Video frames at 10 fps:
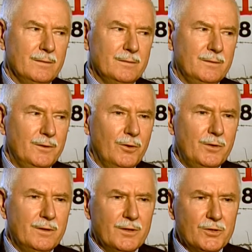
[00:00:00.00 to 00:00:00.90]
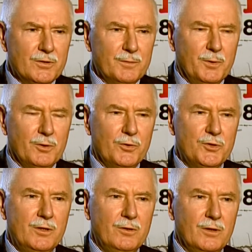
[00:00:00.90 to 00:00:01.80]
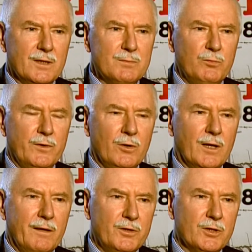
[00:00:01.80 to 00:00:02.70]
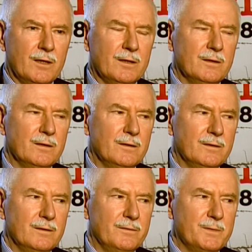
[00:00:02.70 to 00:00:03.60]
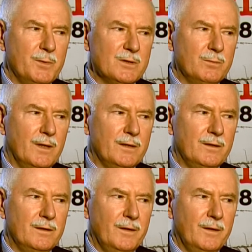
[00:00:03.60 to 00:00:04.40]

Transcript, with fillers: Y, I oni też podchodzili do nas, mówię o klawiszach, y, w sposób taki,